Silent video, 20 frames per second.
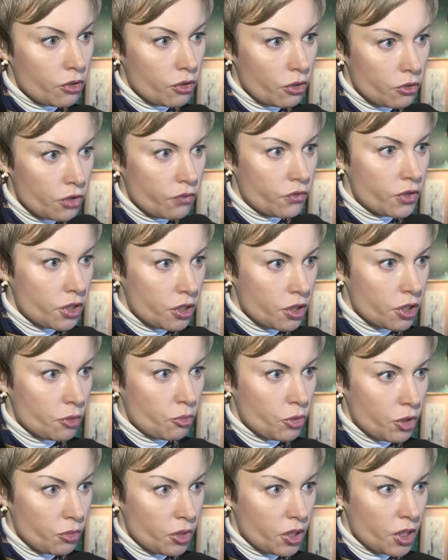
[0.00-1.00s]
Oczywiście, że się
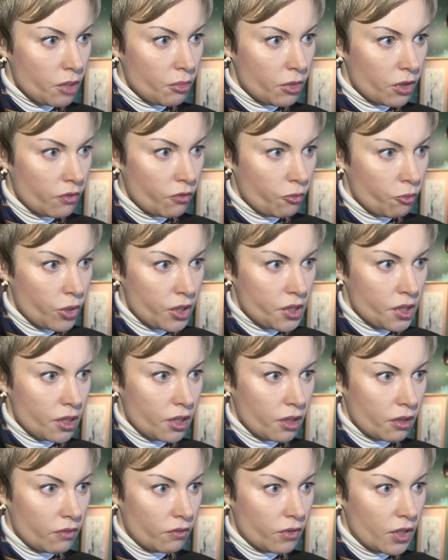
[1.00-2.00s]
przymierzamy do
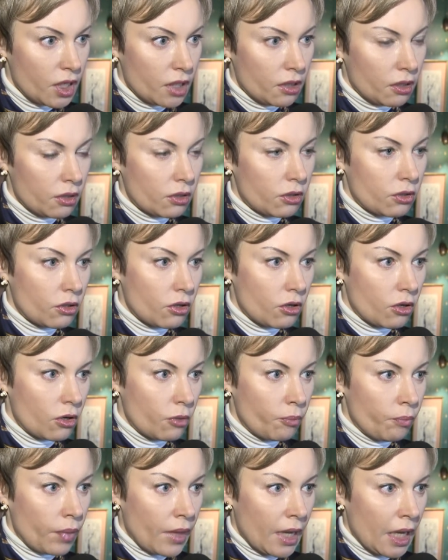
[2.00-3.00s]
wypłacania dywidendy,
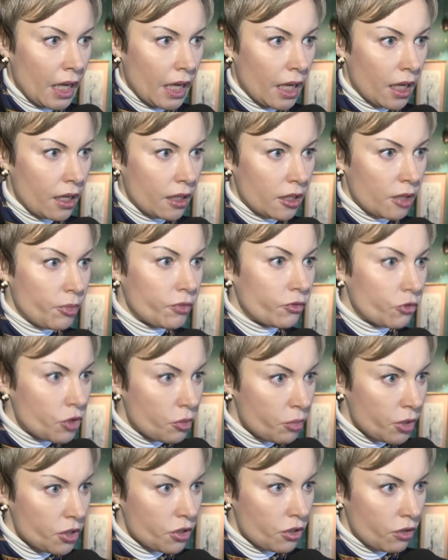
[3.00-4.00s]
tylko e, na pewno
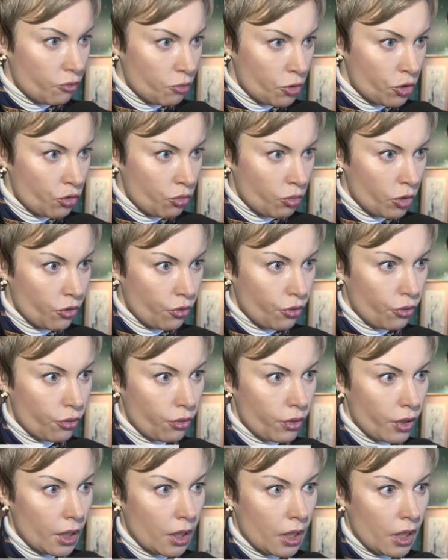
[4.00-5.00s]
nie będzie to w przyszłym
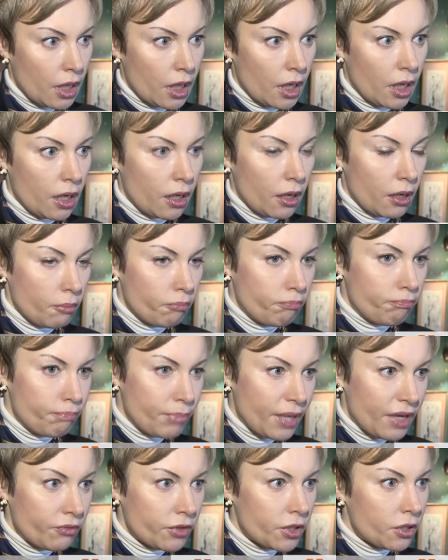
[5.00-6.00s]
roku. E,
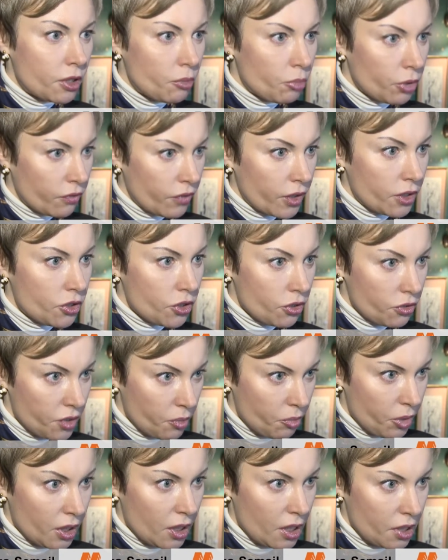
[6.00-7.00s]
pewnie nie po
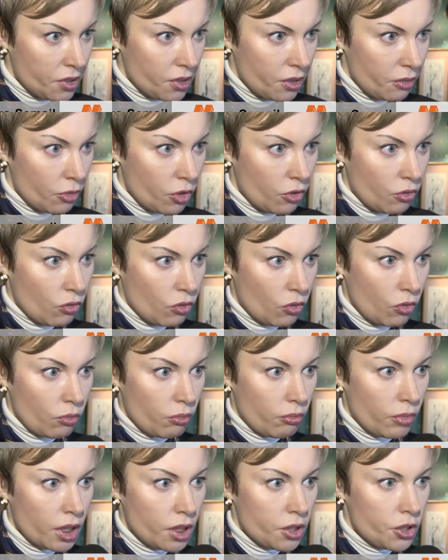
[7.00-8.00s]
2015 roku.
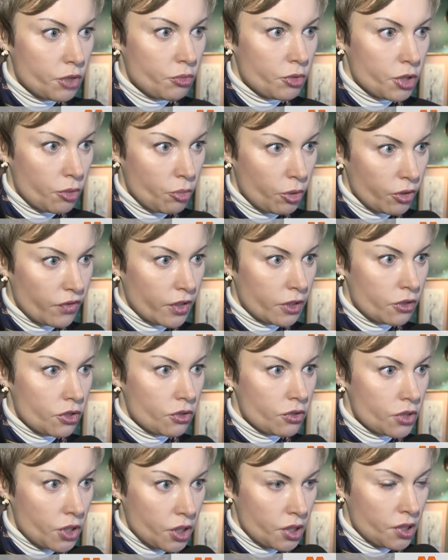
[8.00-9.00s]
My liczymy, że po
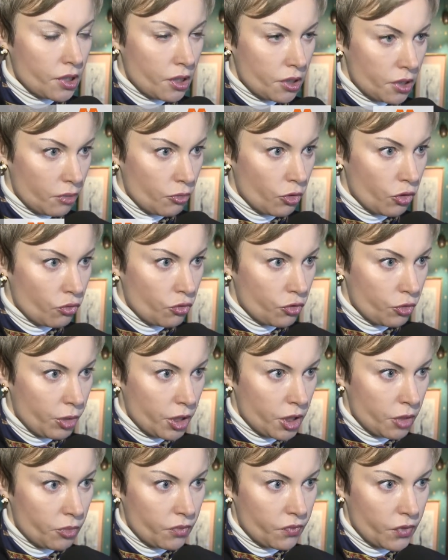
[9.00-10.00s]
2016 roku już
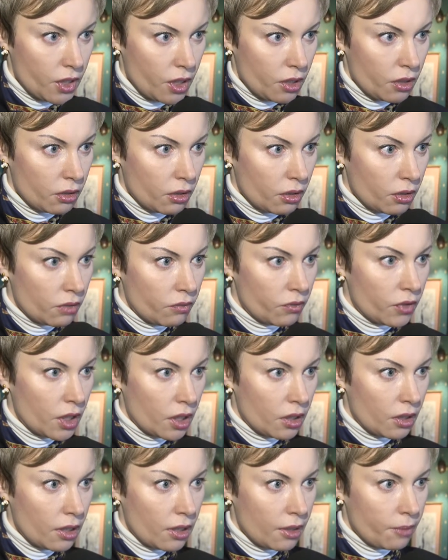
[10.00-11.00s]
będziemy w stanie tę
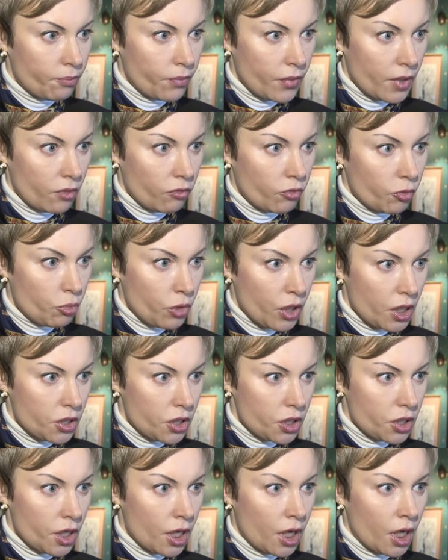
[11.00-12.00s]
dywidendę e,
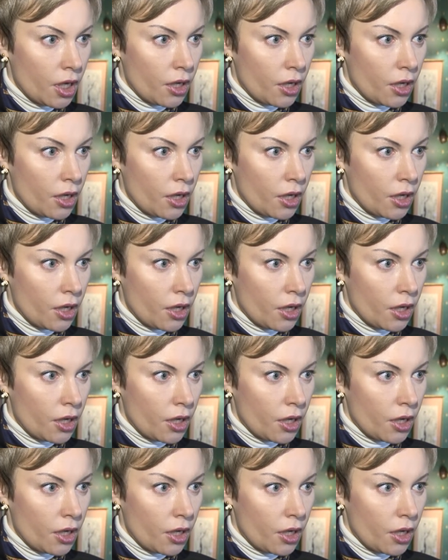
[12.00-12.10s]
wypłacić.